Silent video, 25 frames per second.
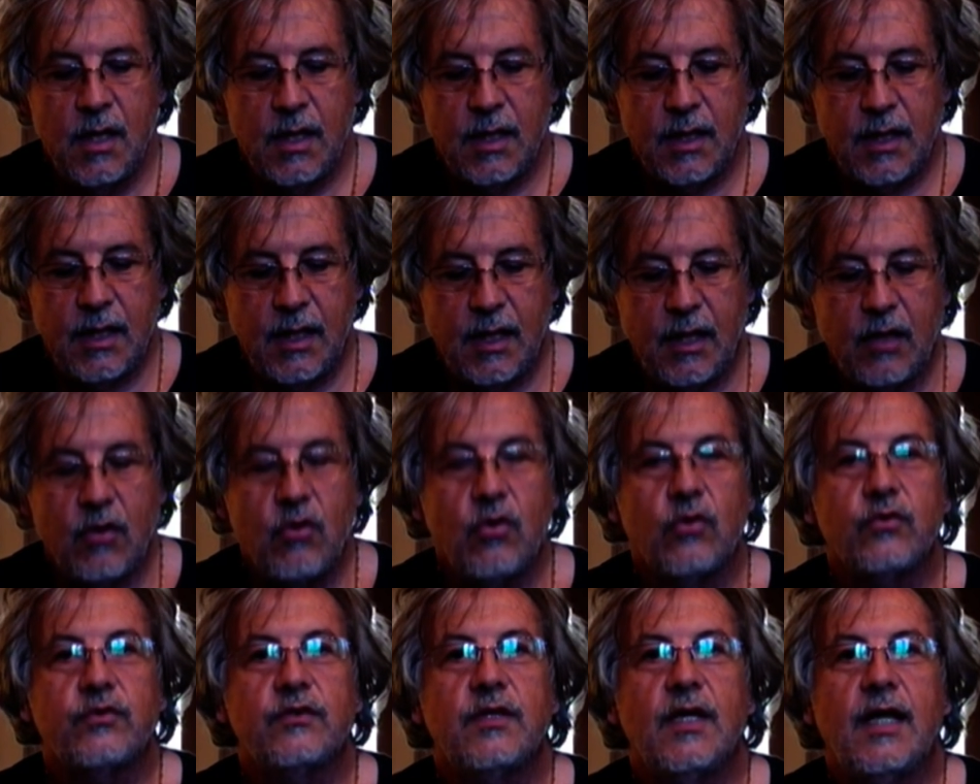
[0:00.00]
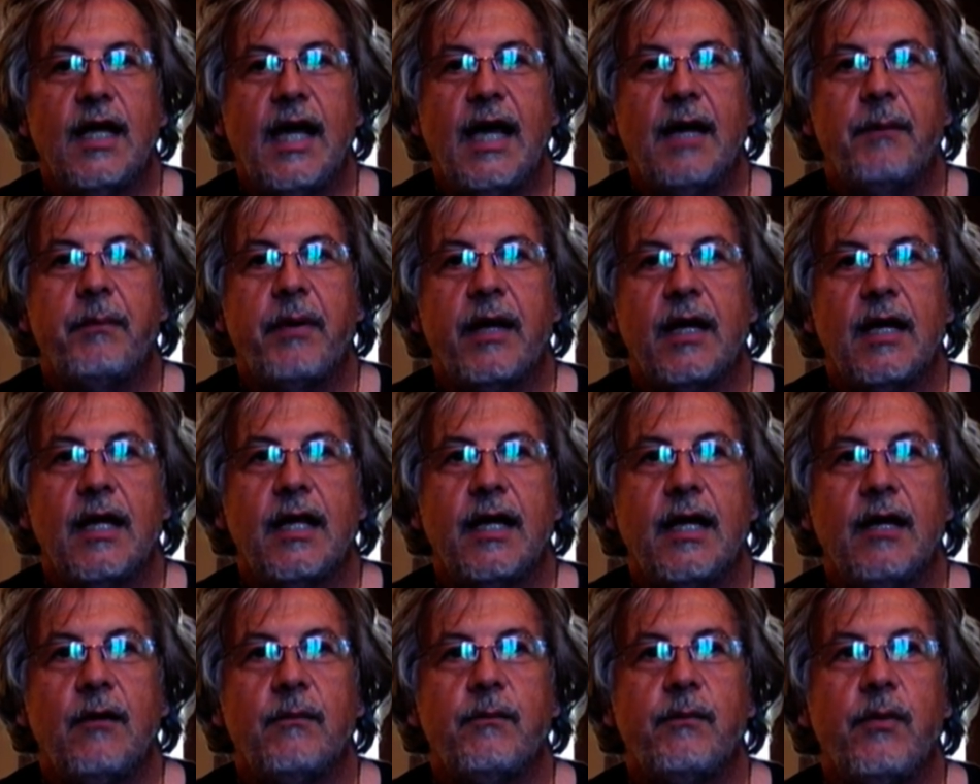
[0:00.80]
che racconterà, e
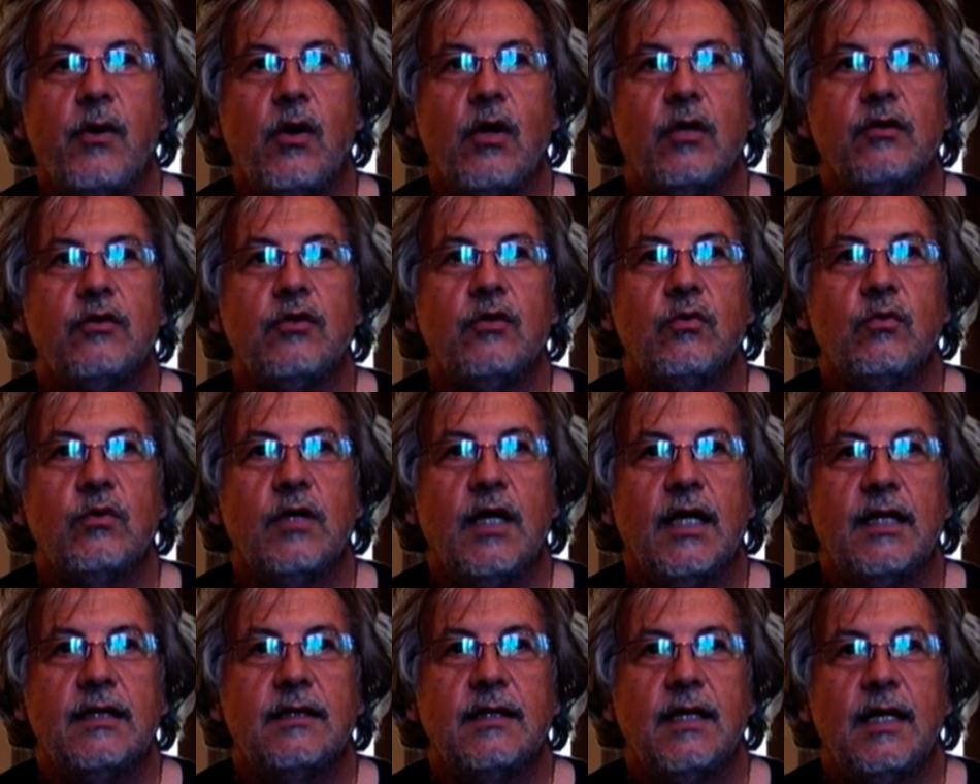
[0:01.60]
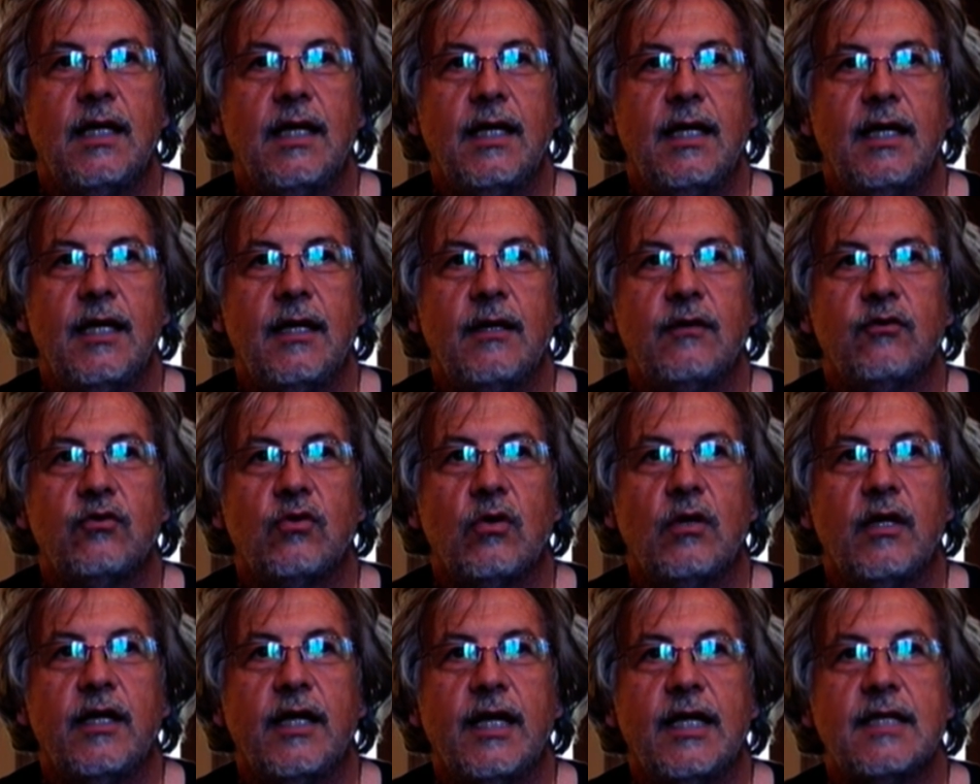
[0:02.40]
parlerà un po' di una delle
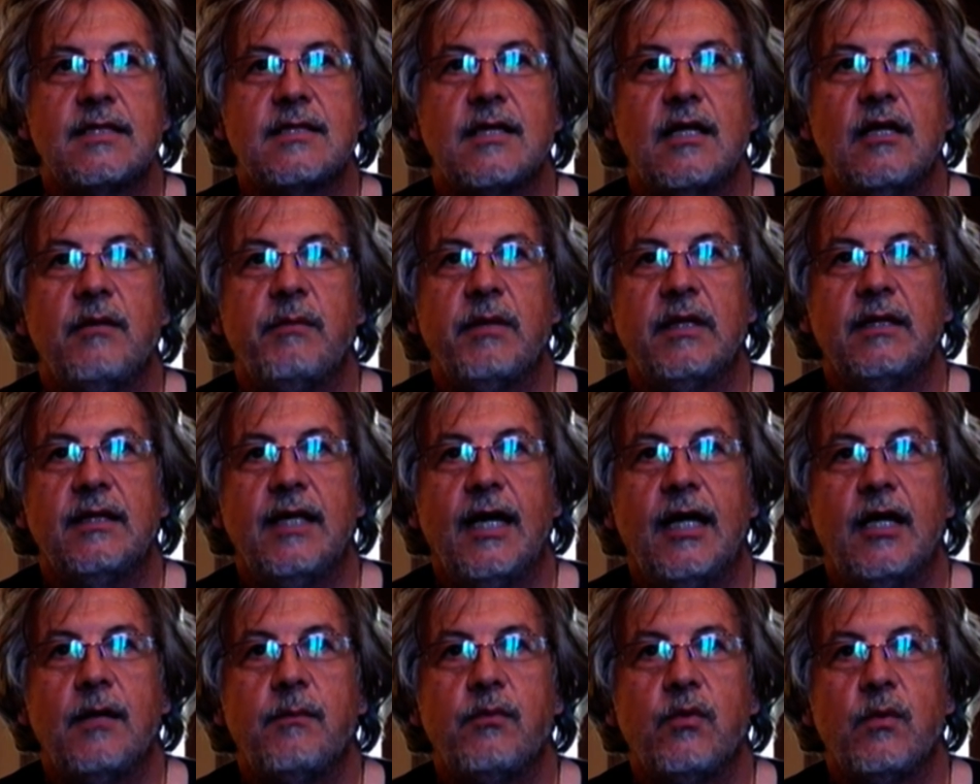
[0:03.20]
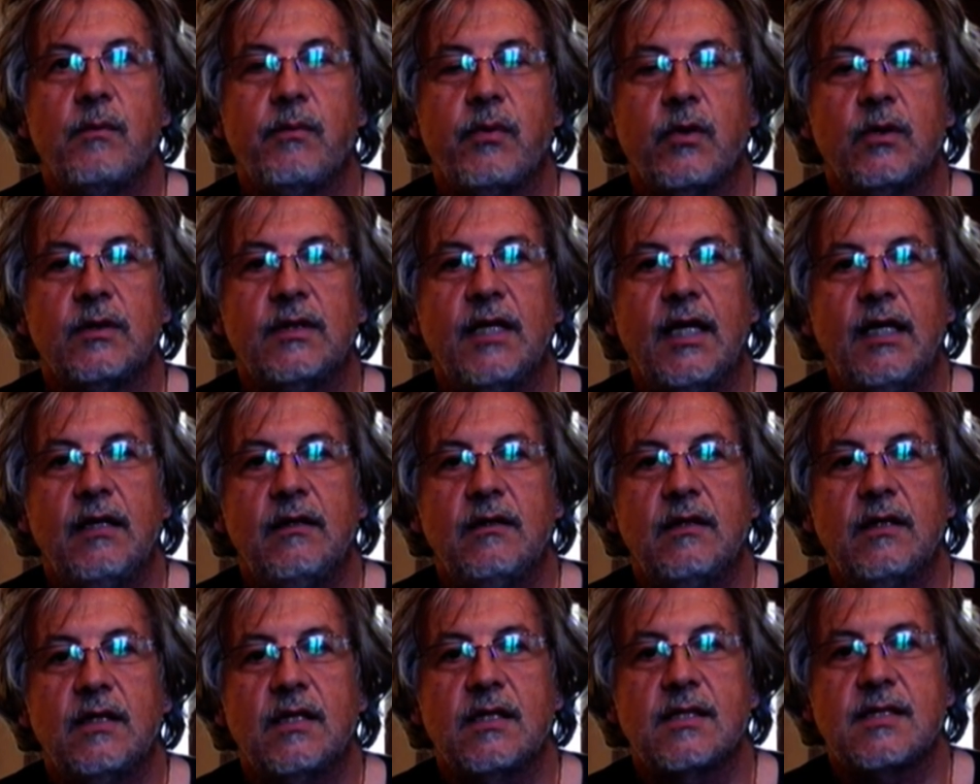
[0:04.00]
intolleranze alimentari più
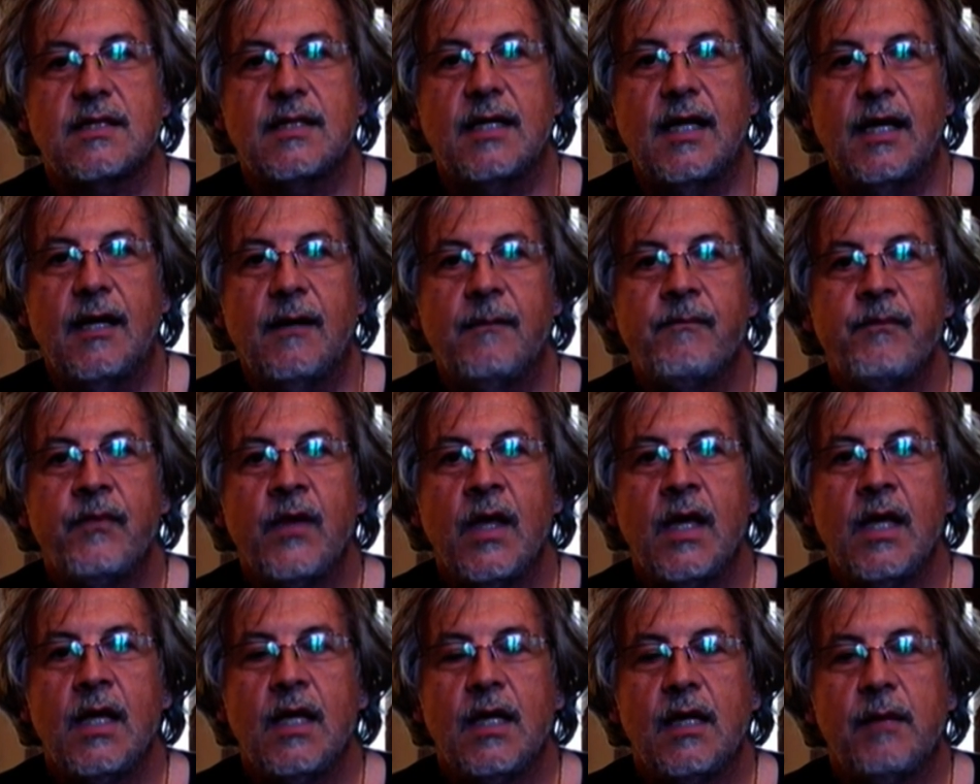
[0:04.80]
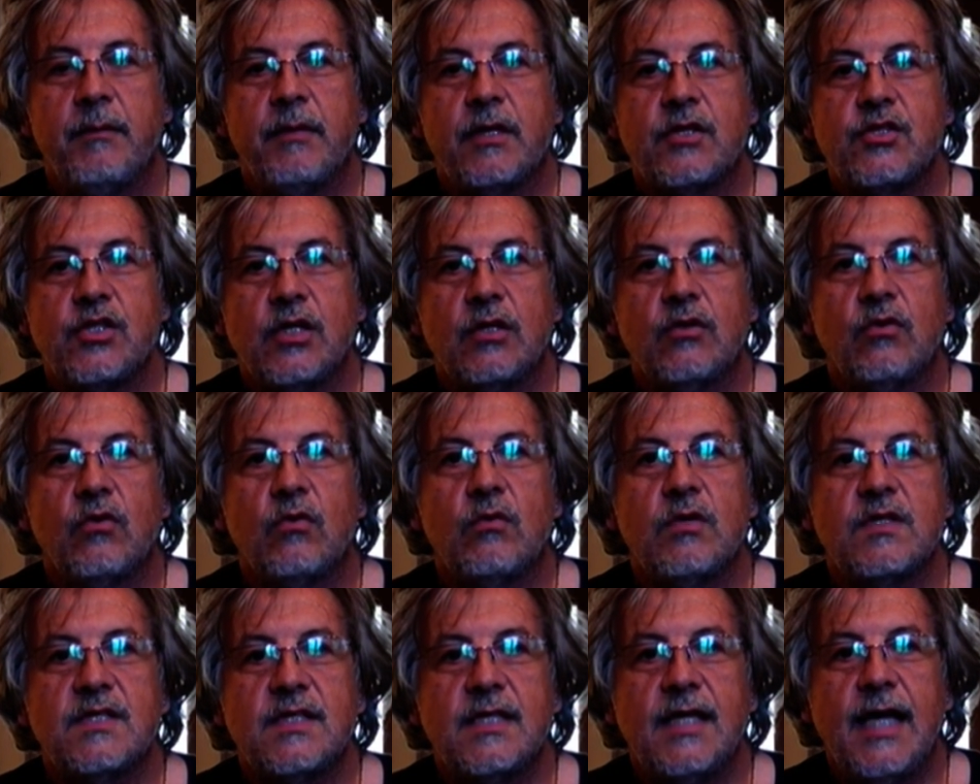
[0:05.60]
importanti che sta emergendo in
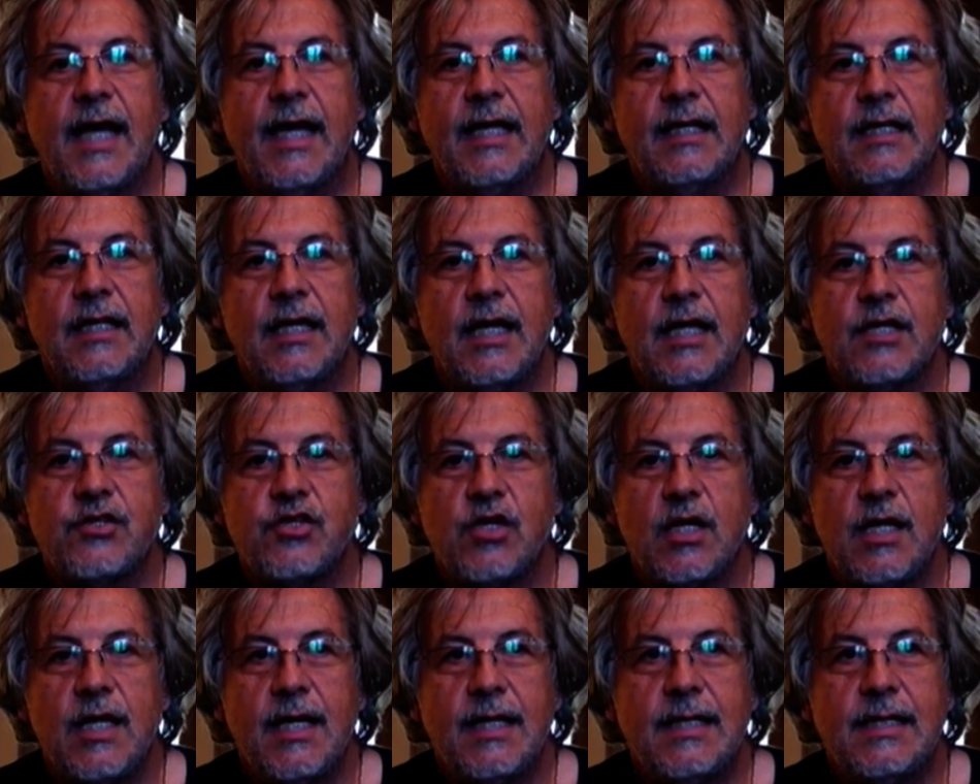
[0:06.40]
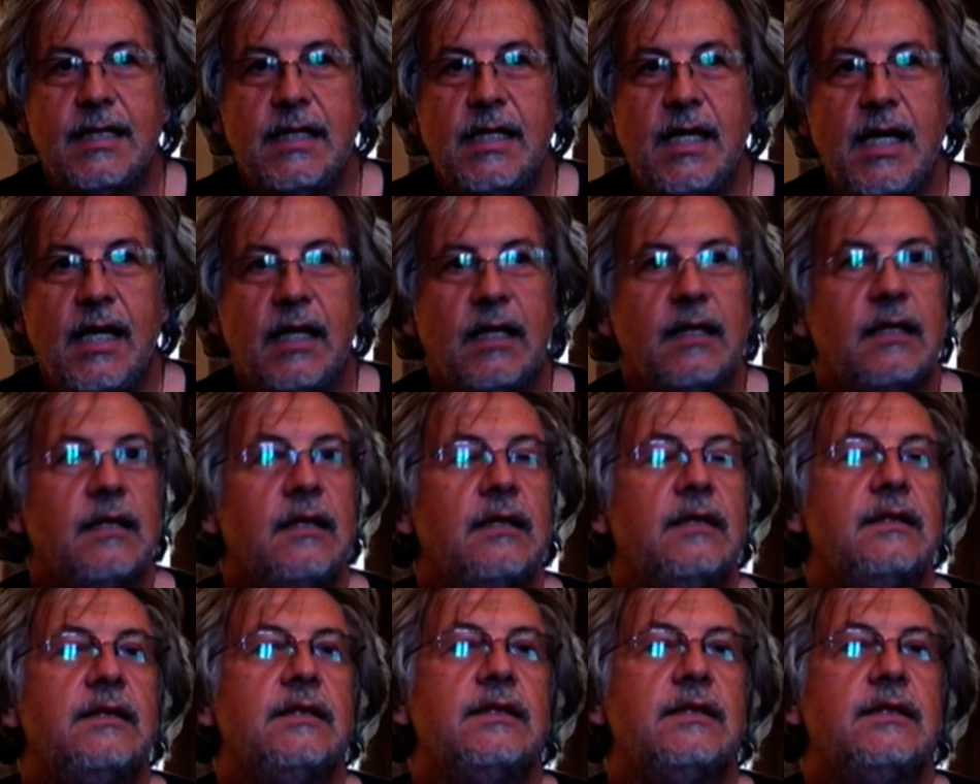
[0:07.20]
questi anni, la celiachia